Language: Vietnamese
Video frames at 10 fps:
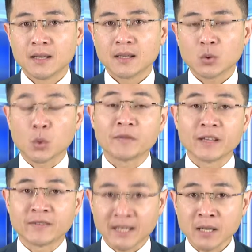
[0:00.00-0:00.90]
Thưa quý
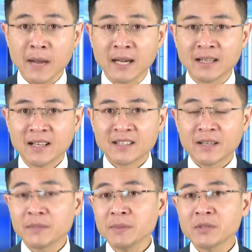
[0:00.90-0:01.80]
vị và các bạn,
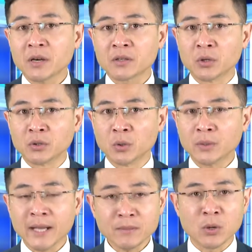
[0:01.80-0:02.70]
nhằm giúp cho đội ngũ
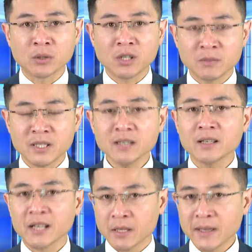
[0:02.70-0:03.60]
cán bộ, công
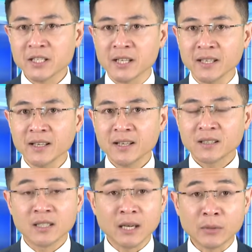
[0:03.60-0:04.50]
chức, y bác sĩ,
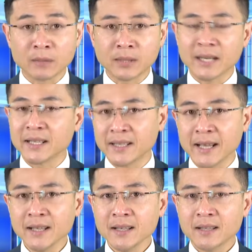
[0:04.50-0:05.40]
người lao động ngành y
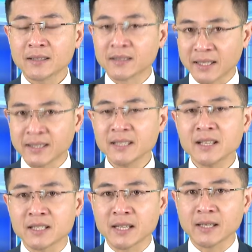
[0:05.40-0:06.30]
tế từ tỉnh đến
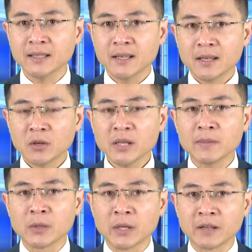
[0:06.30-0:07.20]
cơ sở có thêm
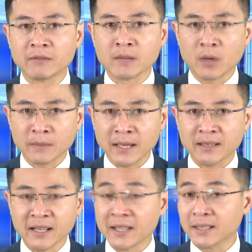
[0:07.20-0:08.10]
điều kiện về mọi mặt
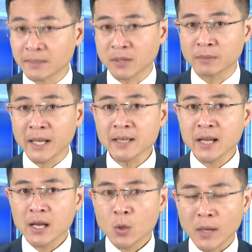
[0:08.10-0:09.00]
để yên tâm công tác,
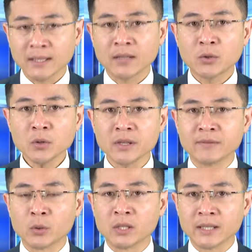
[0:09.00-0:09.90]
hoàn thành tốt nhiệm
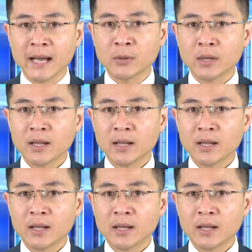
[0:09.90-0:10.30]
vụ được giao.